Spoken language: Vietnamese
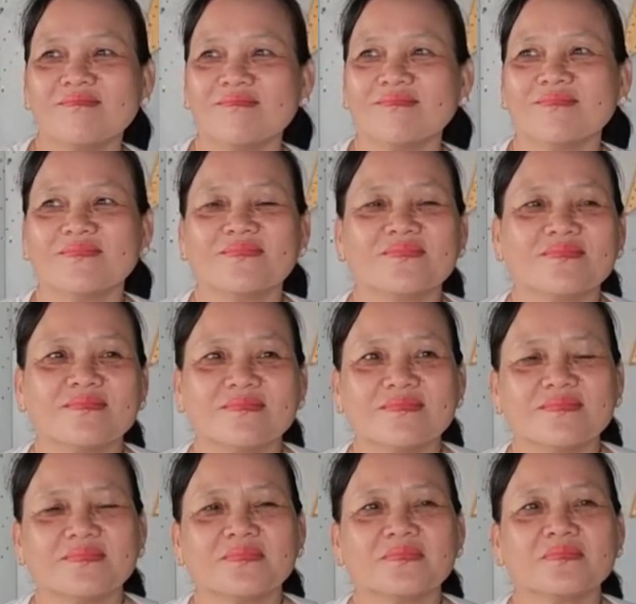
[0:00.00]
hiểu như thế
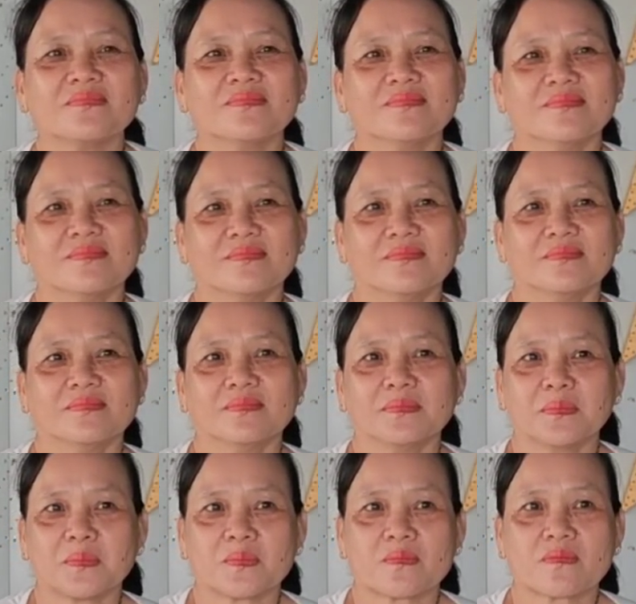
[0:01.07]
nào nếu
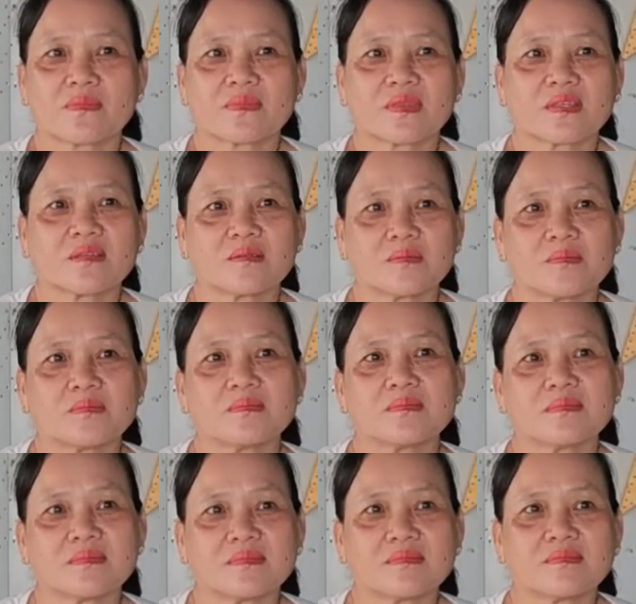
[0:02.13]
mà thật sự mình không
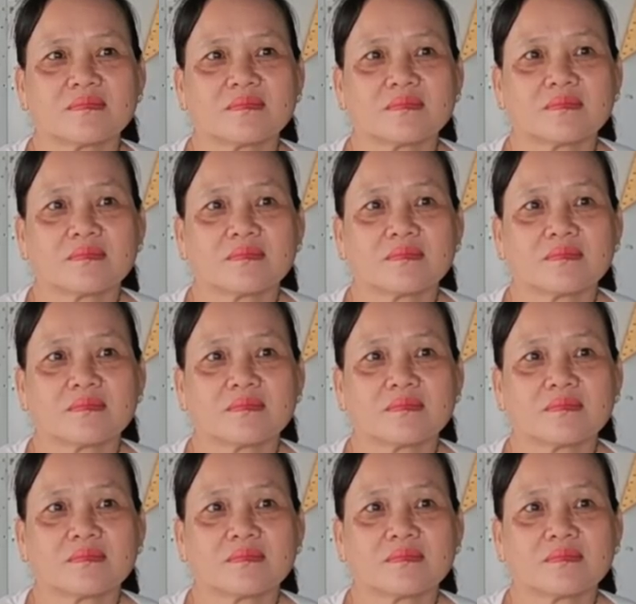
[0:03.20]
cần tiền